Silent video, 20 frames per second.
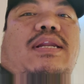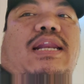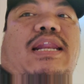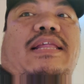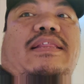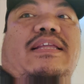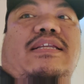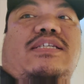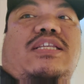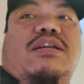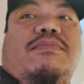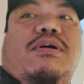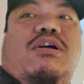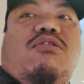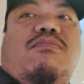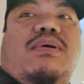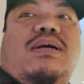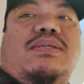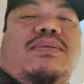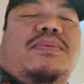related sa
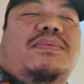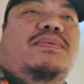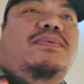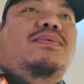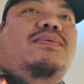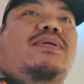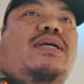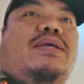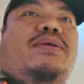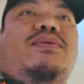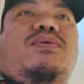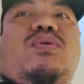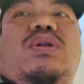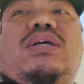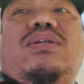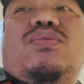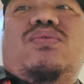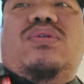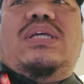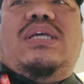trabaho ba. So, ngayon ko
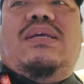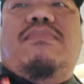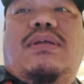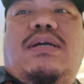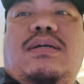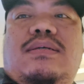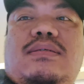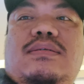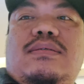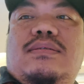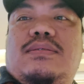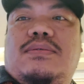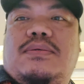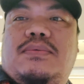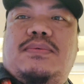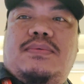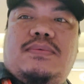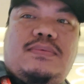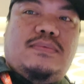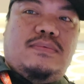lang to na i-vlog.
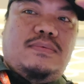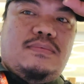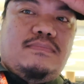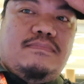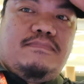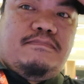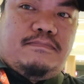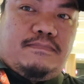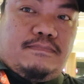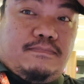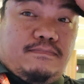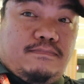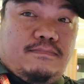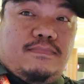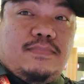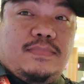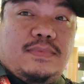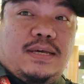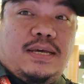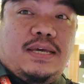So,
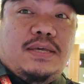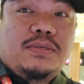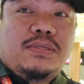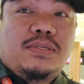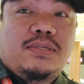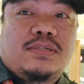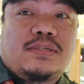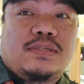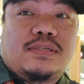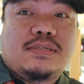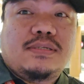ayos.